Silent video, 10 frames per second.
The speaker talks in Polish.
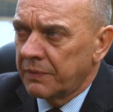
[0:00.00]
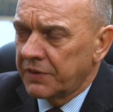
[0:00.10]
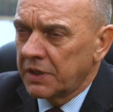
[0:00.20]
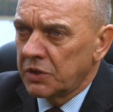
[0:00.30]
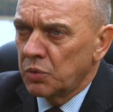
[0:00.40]
w
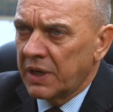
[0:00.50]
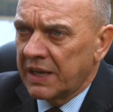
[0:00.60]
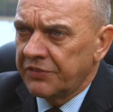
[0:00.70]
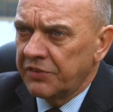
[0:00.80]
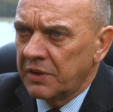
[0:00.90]
tej
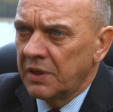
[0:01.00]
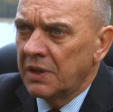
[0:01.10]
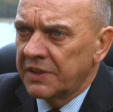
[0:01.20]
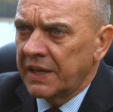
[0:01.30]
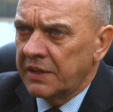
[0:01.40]
edukacji
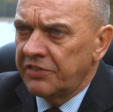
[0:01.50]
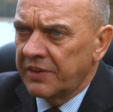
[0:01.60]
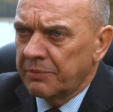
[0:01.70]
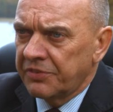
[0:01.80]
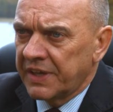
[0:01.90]
taki
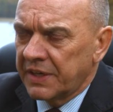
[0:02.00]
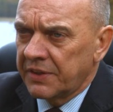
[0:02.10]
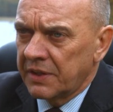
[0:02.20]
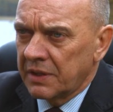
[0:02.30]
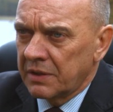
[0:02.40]
sam
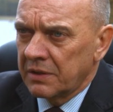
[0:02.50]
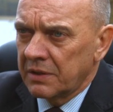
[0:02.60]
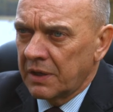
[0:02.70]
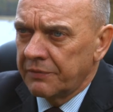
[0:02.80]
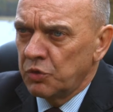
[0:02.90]
start jak,
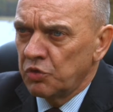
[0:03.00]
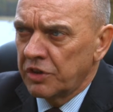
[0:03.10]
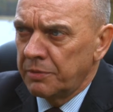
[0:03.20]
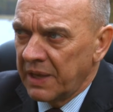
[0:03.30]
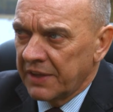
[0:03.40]
jak w
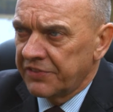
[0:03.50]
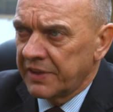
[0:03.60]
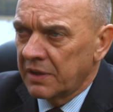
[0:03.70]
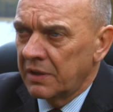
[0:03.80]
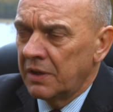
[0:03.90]
dużych
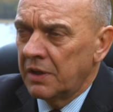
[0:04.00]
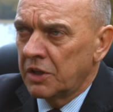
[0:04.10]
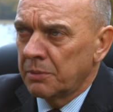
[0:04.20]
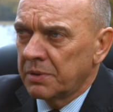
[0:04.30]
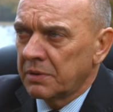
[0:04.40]
miastach.
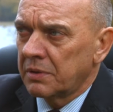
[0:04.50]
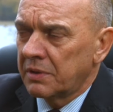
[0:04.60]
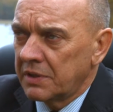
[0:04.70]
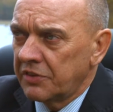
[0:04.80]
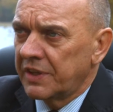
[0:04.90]
No bo
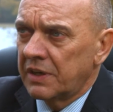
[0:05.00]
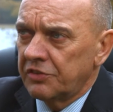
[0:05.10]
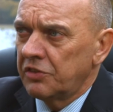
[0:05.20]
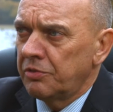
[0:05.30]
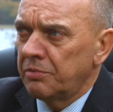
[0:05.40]
kiedy
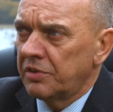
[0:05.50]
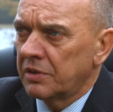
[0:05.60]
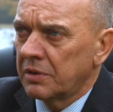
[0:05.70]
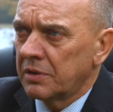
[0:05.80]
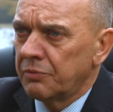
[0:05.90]
znaleźliśmy
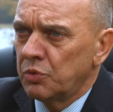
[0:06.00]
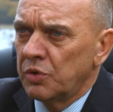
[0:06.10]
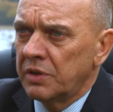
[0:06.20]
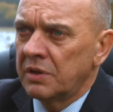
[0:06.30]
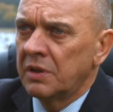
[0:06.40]
się w
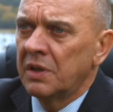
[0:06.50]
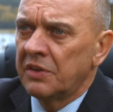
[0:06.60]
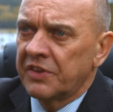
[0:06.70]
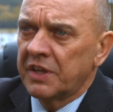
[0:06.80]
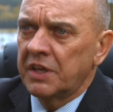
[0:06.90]
Unii,
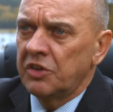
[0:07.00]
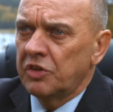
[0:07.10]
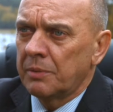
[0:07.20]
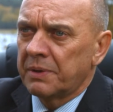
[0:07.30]
zajęcia